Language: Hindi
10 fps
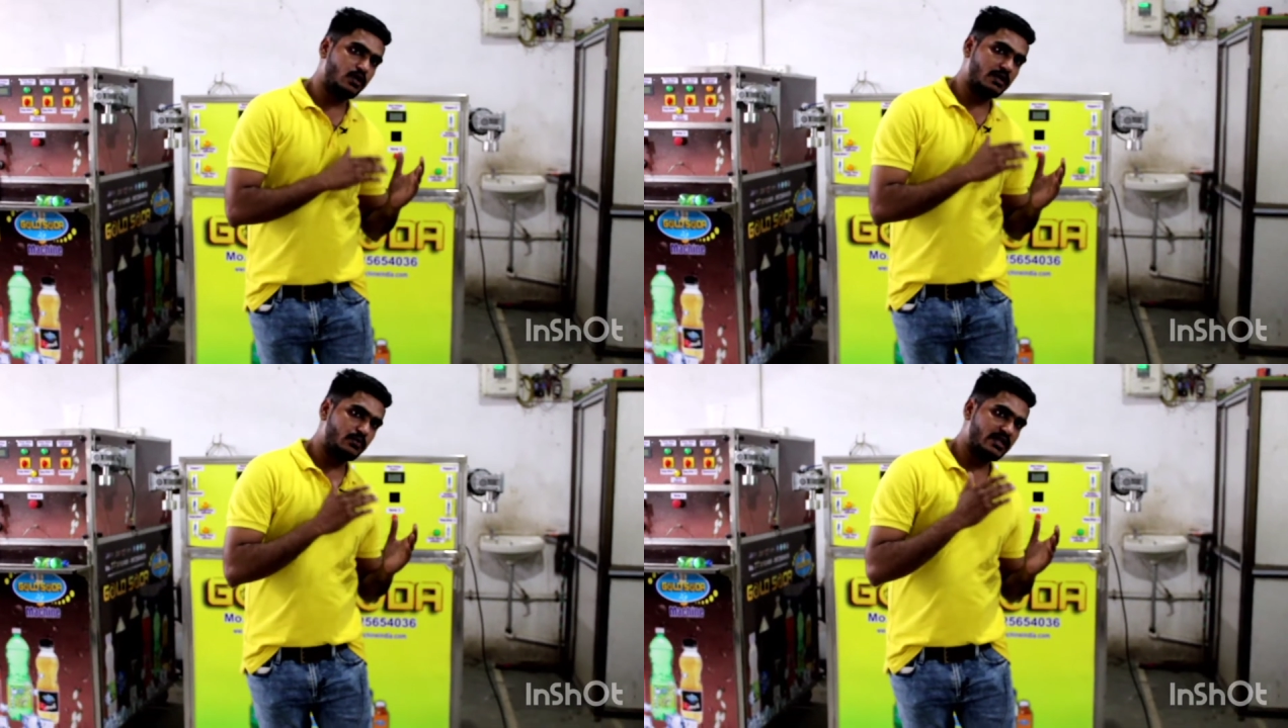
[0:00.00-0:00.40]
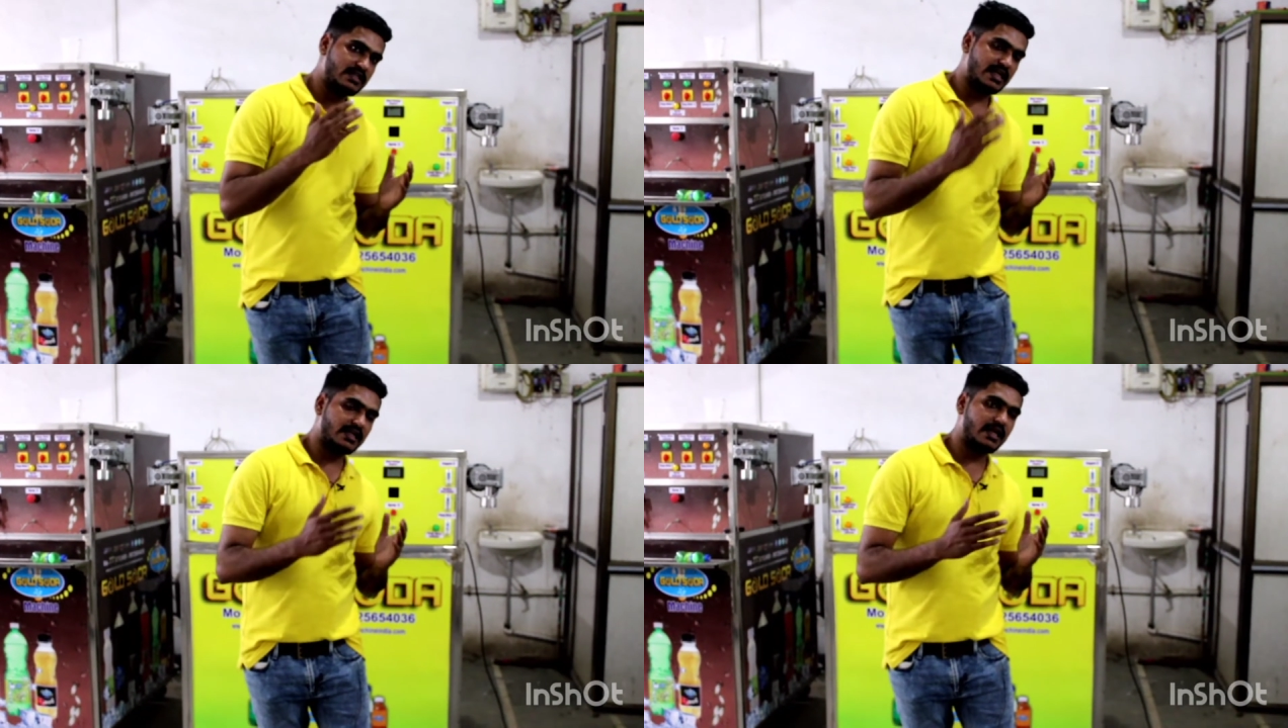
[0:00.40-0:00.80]
पूरे पूरी
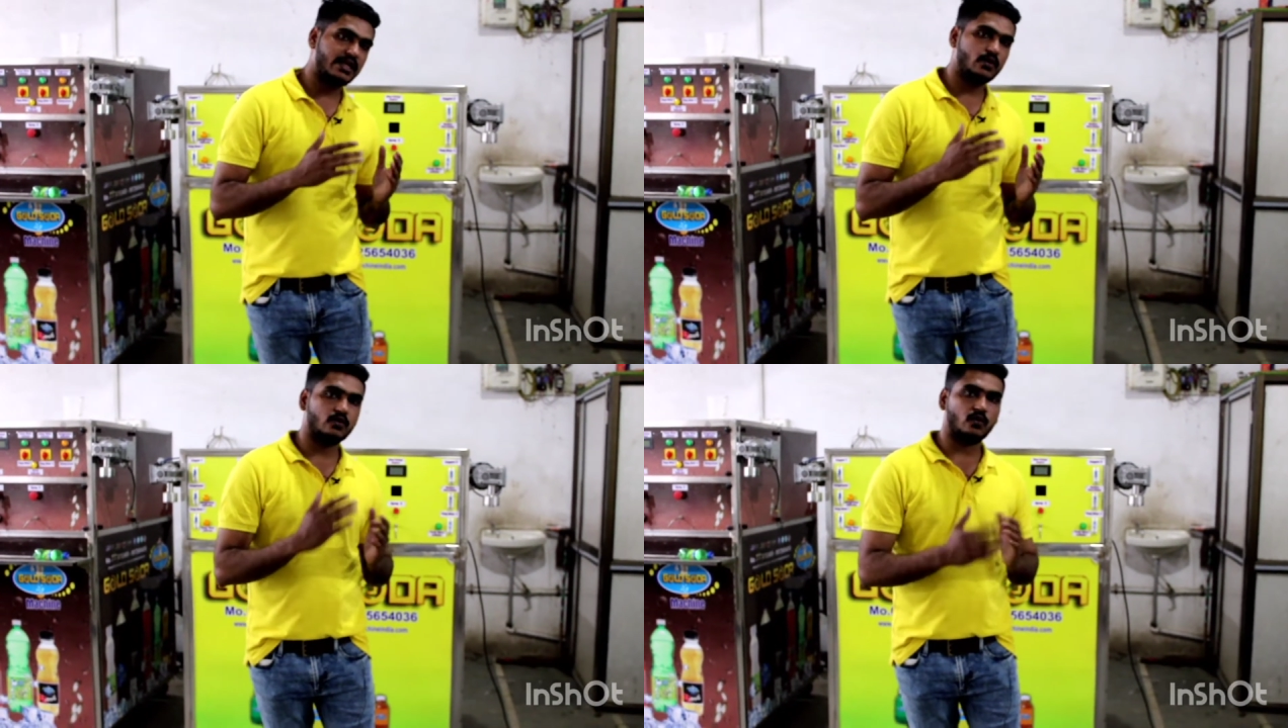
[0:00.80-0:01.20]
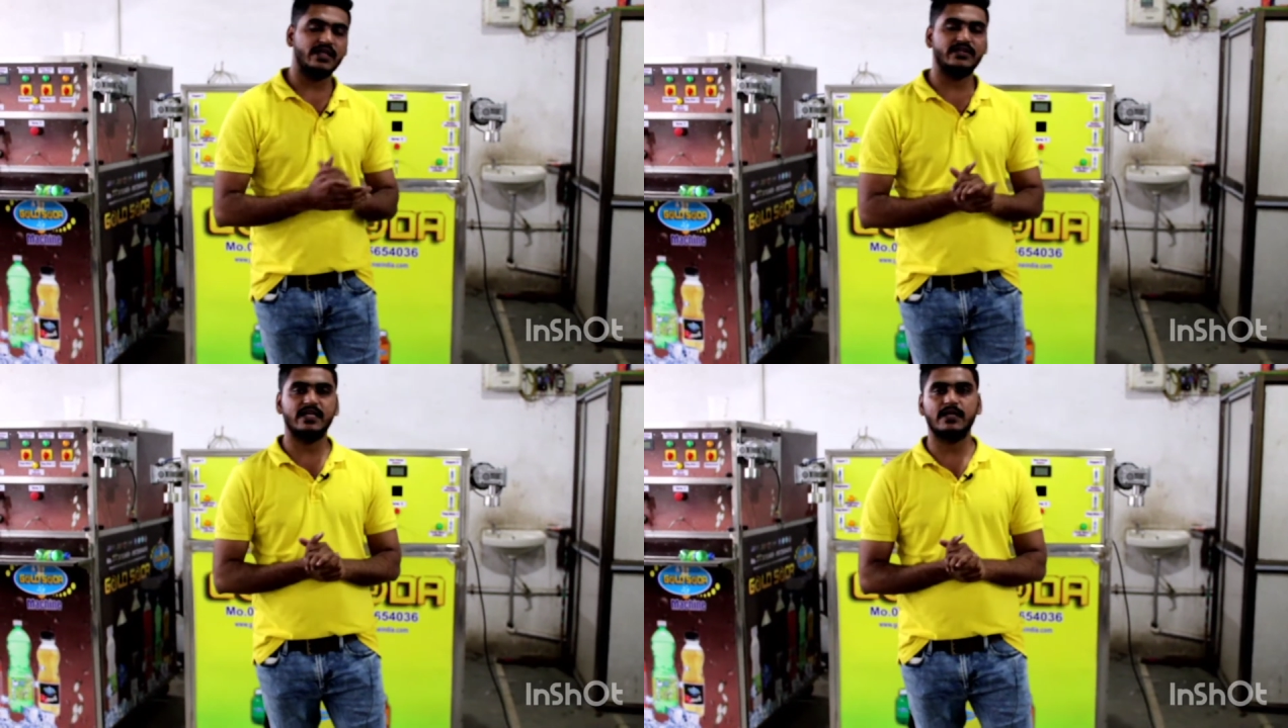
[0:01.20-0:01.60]
जानकारी और
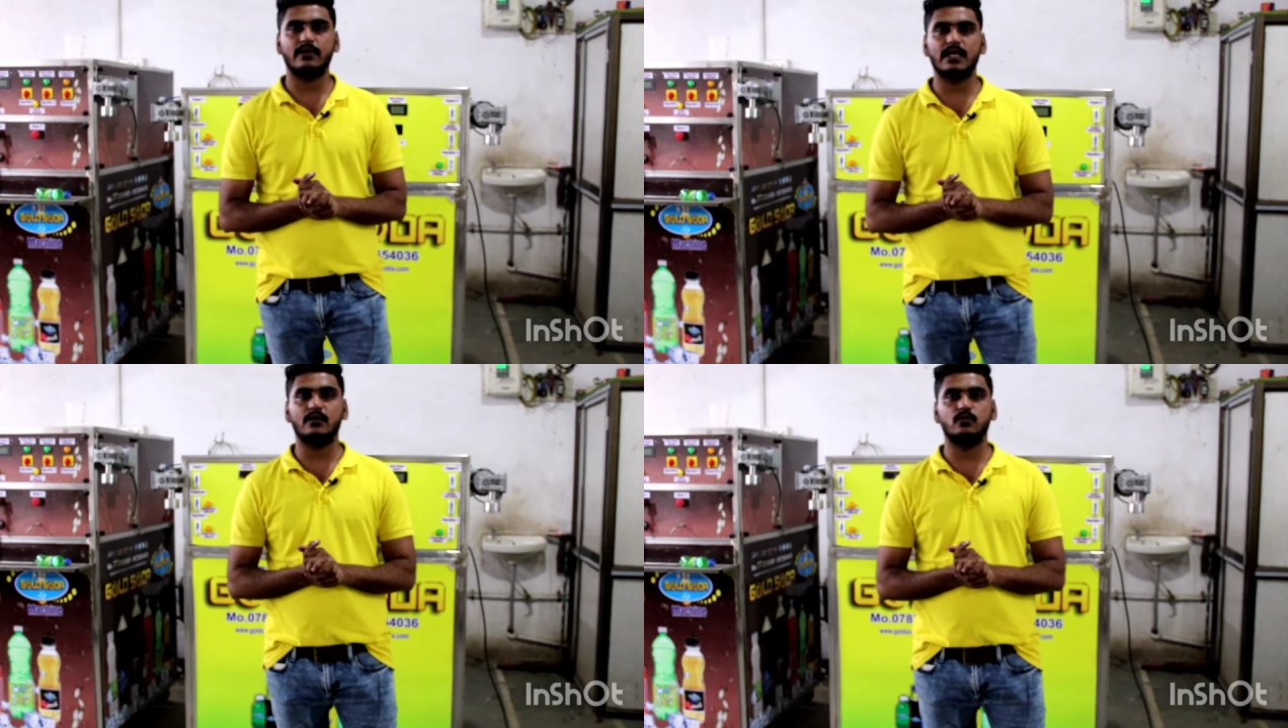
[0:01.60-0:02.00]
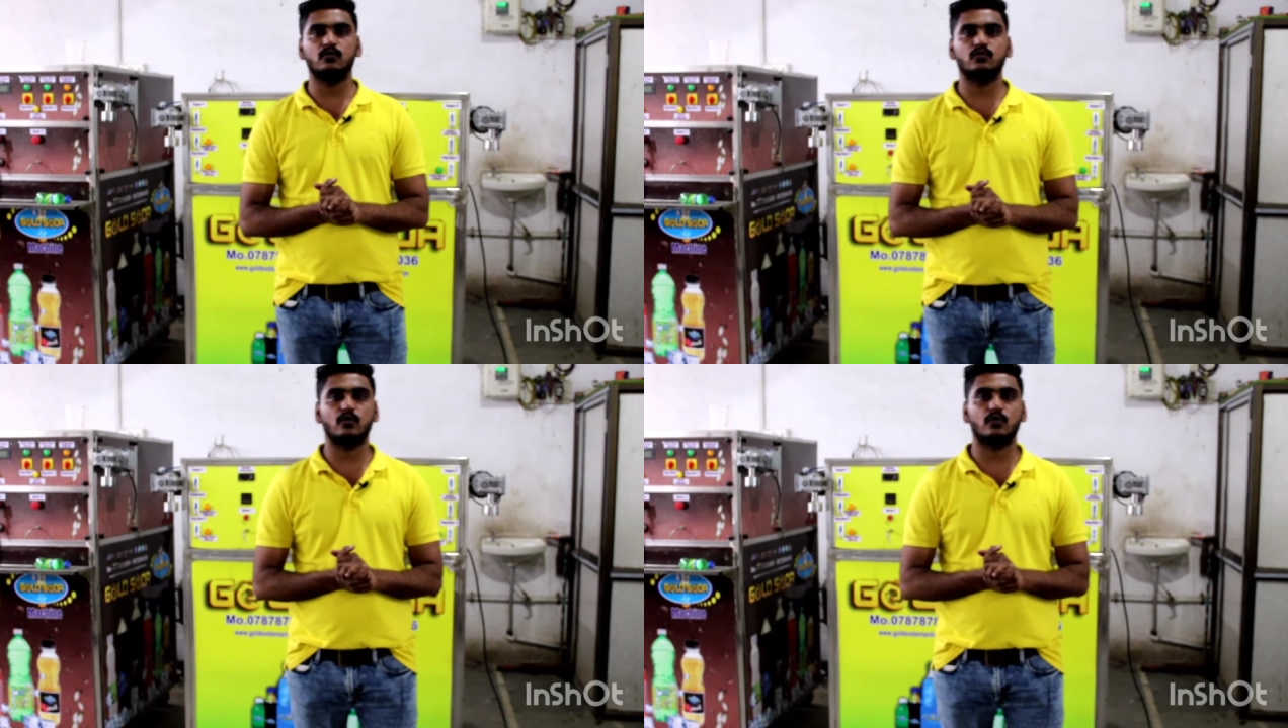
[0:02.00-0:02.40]
नॉलेज देने वाला हूँ
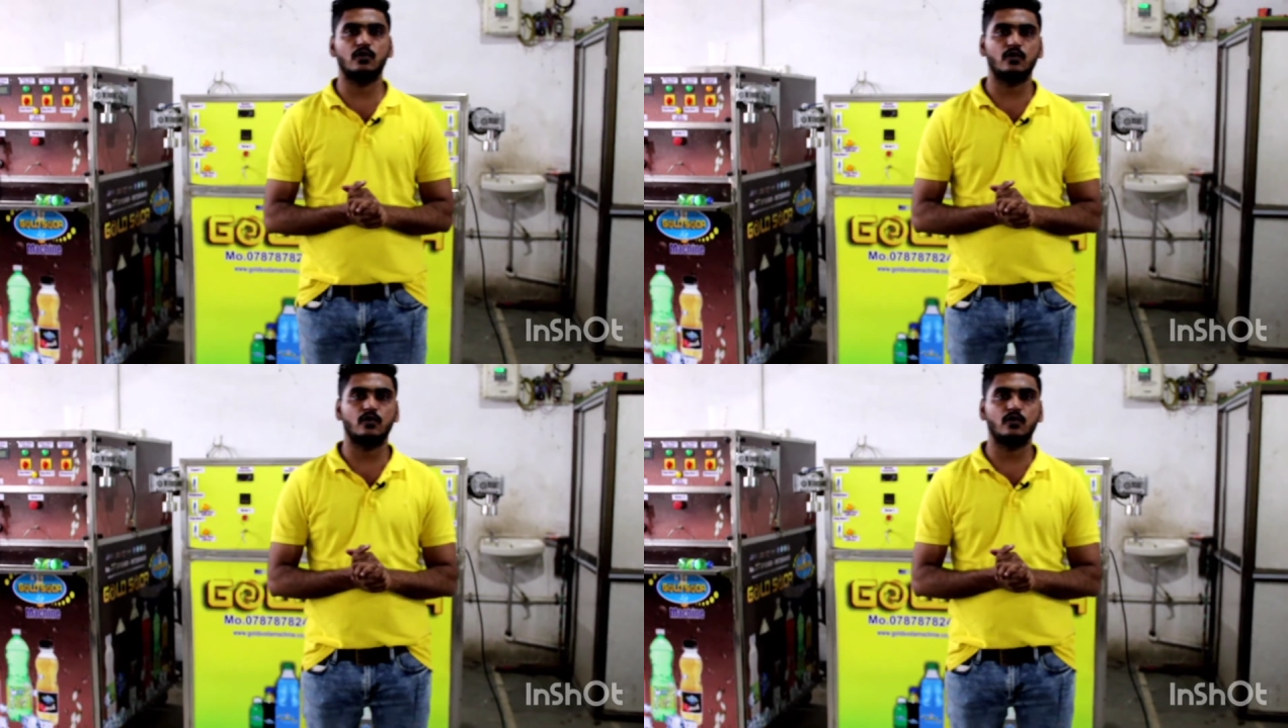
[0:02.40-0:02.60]
तो